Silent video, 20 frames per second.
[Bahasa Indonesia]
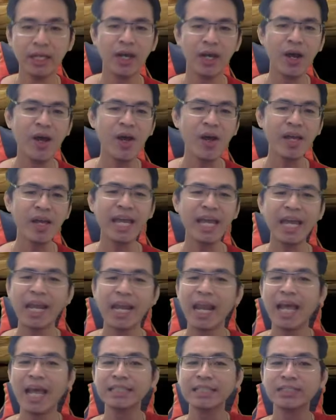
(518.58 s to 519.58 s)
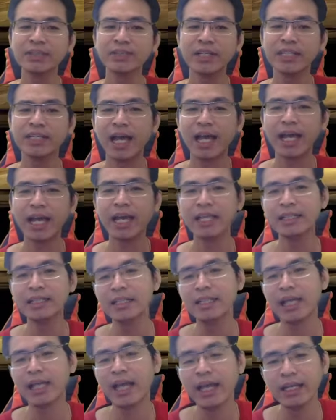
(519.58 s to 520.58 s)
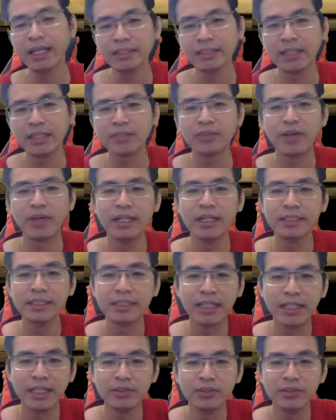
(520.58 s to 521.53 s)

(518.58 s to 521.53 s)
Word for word: oke okay, langsung kita end nih kayaknya satu kali skill